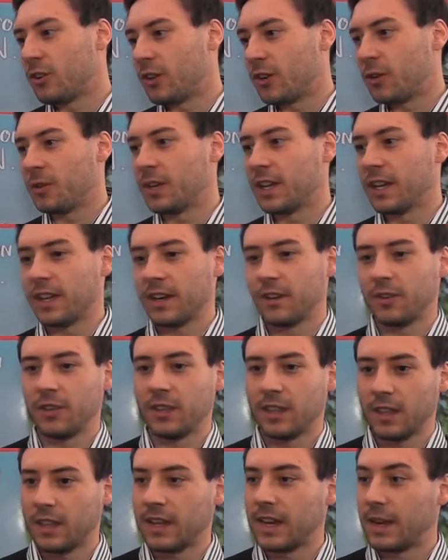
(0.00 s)
o de gobierno y
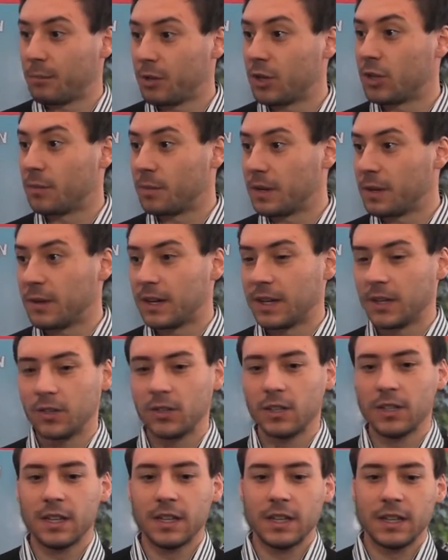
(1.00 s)
desde el ámbito
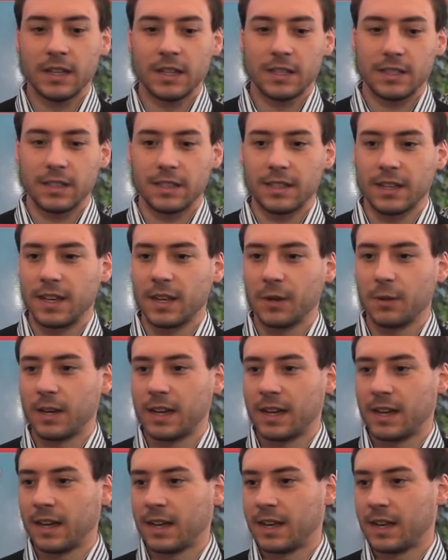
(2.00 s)
privado se
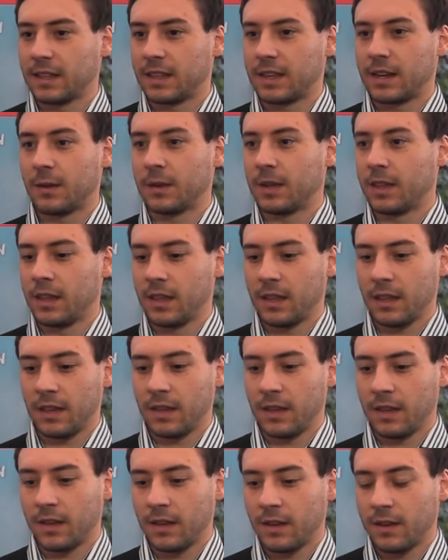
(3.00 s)
celebra a través
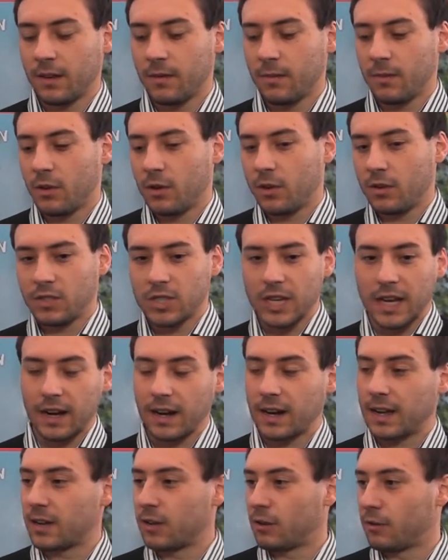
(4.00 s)
de
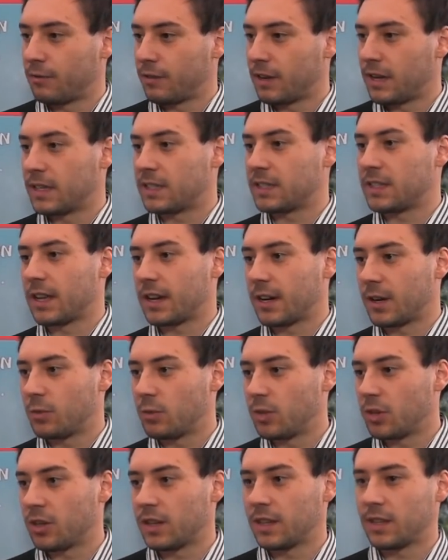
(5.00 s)
charlas, conferencias,
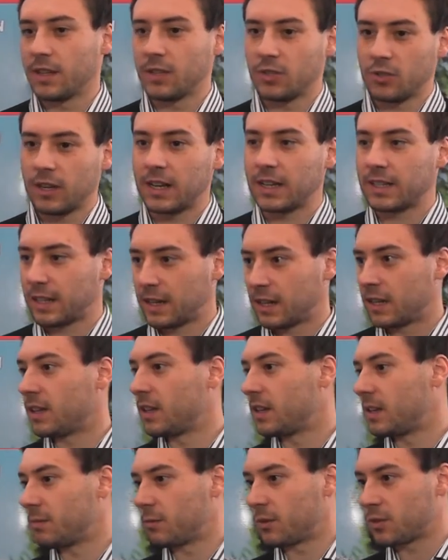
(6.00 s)
reuniones. De hecho, a la tarde
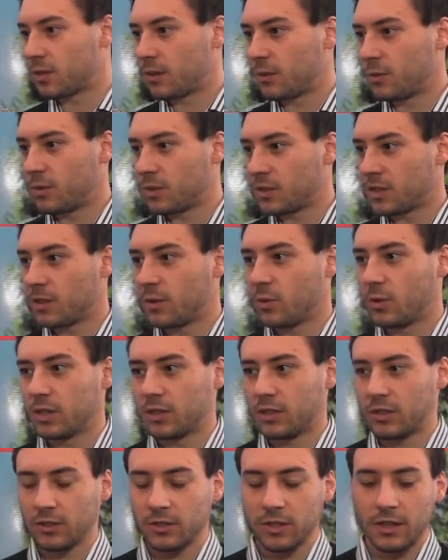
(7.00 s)
tenemos algunos
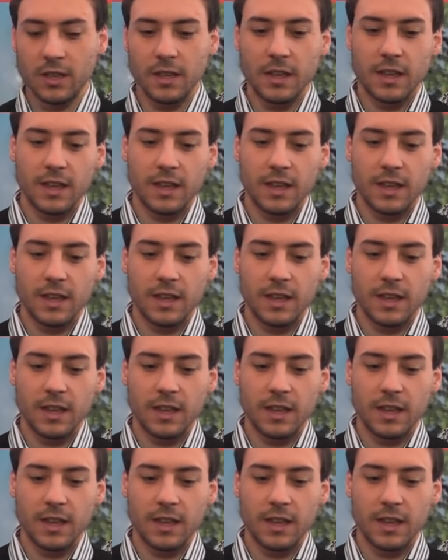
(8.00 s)
encuentros